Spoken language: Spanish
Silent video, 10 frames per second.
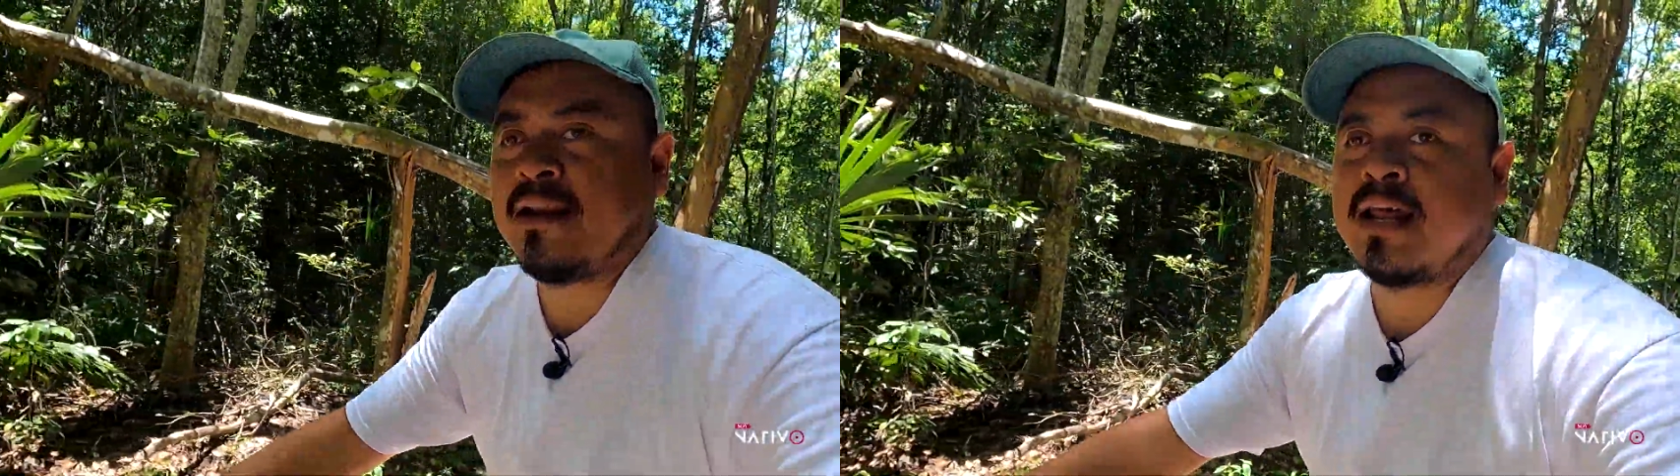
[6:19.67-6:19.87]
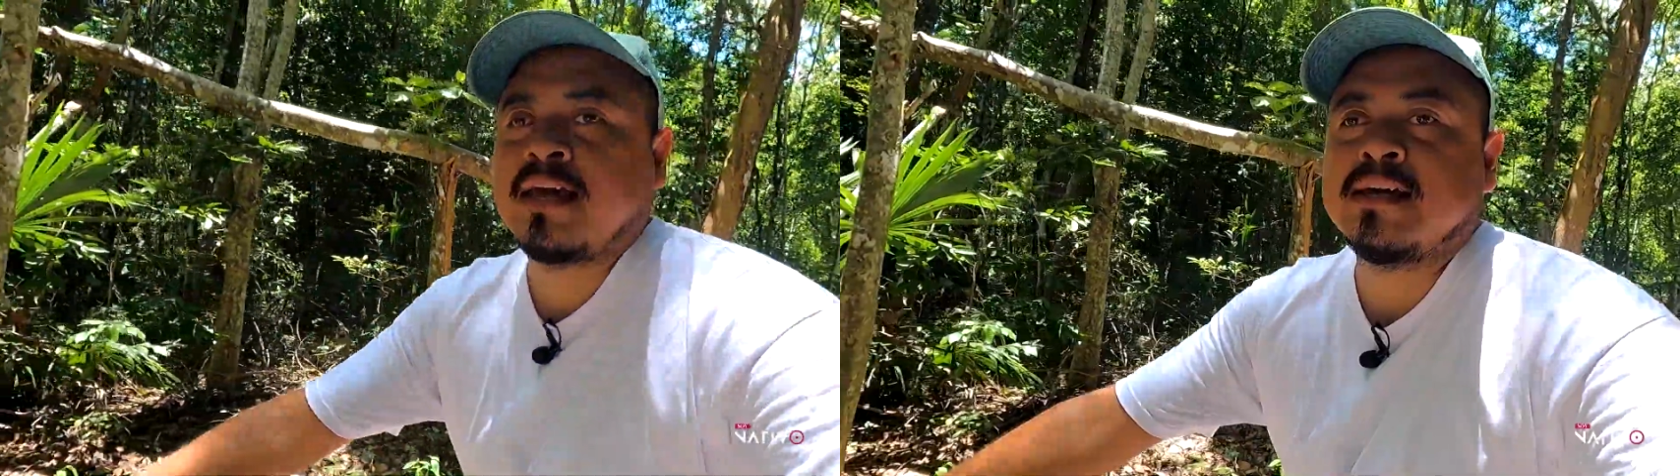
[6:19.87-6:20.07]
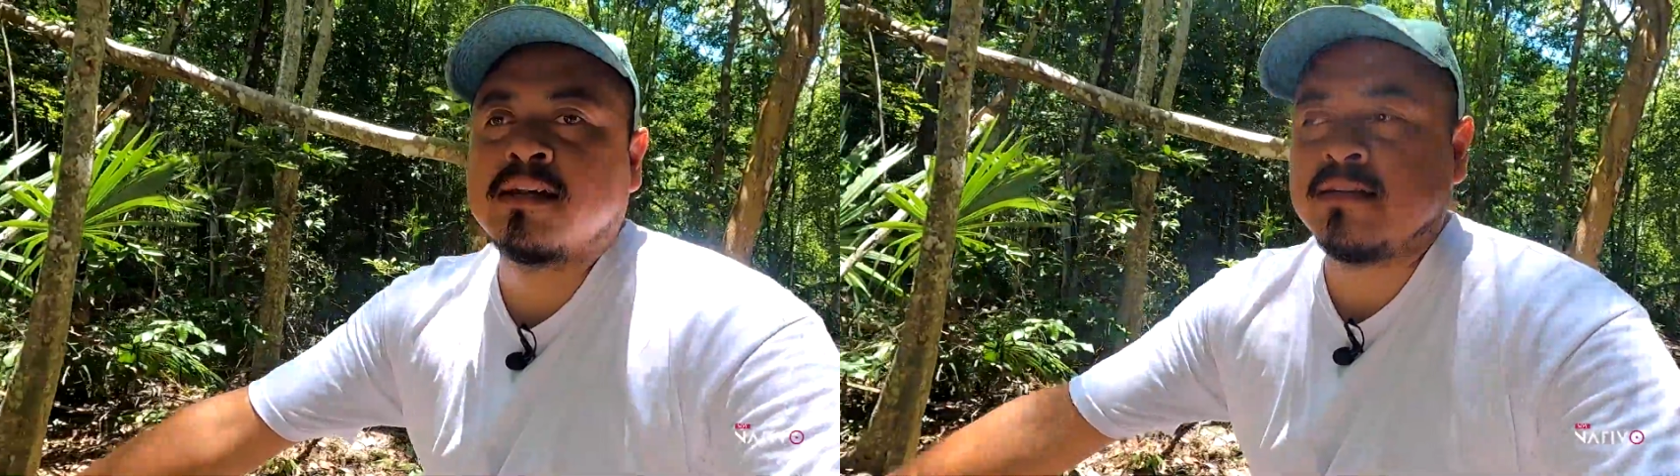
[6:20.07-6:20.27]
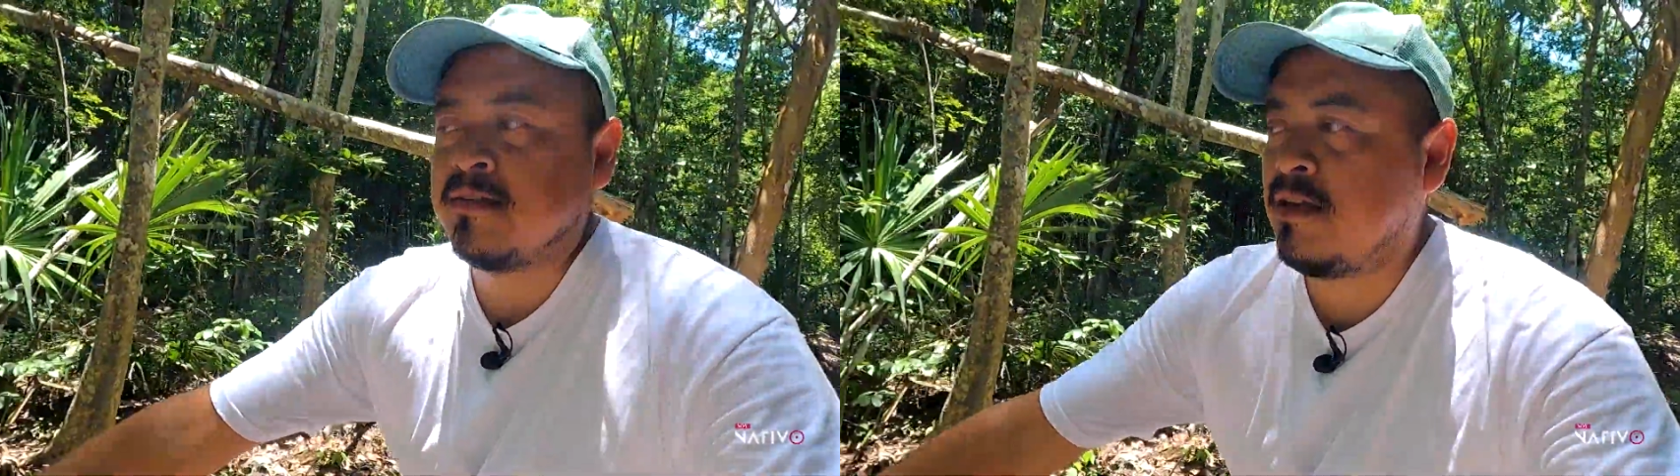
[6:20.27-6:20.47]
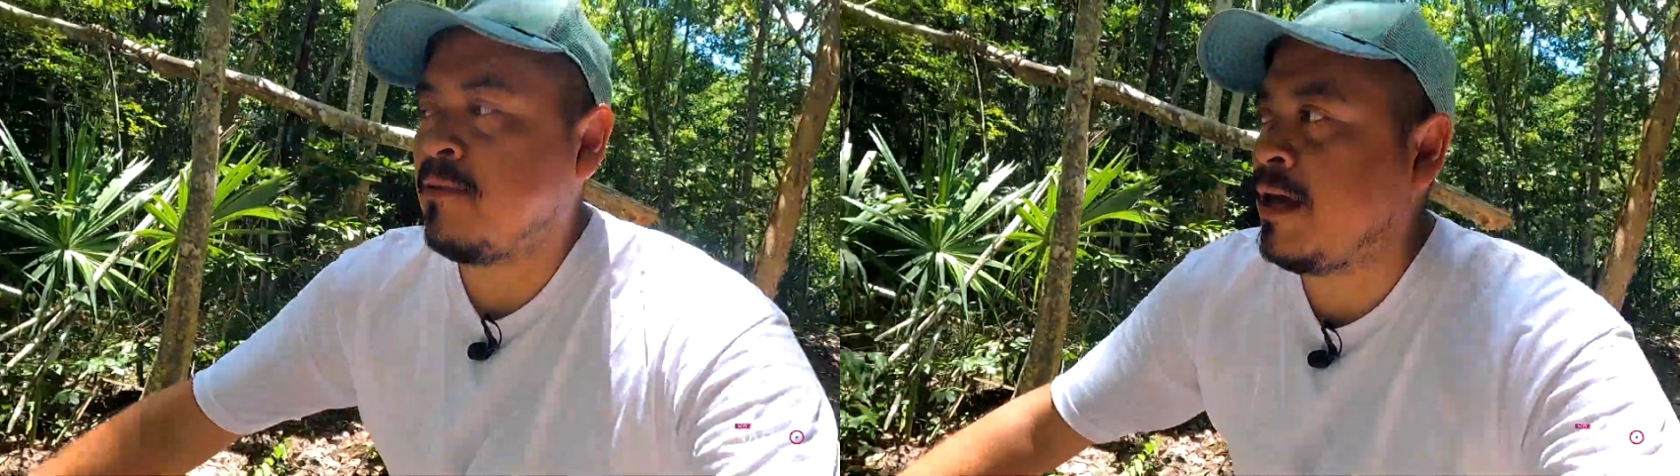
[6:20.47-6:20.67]
la que
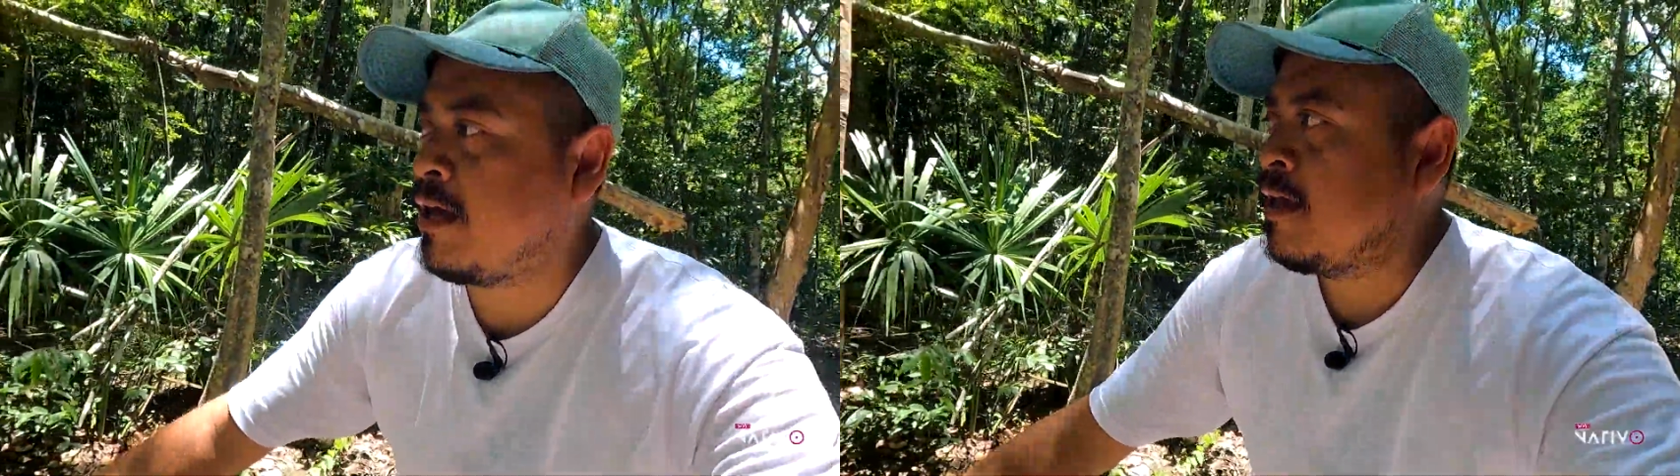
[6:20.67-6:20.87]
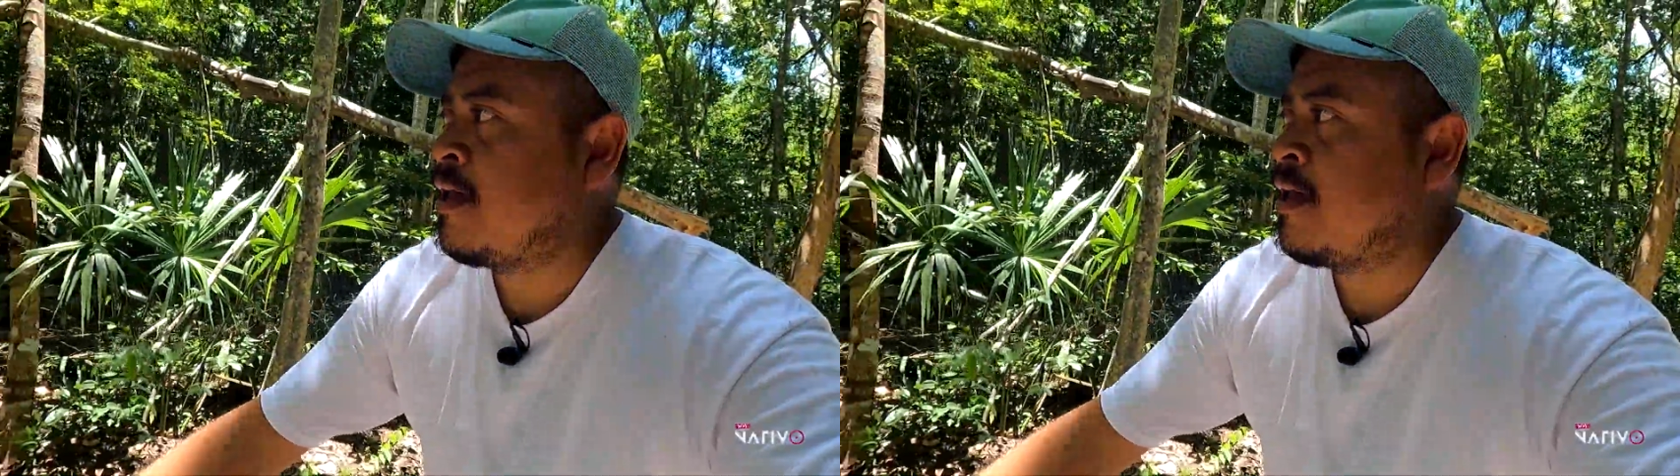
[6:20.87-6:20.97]
recibe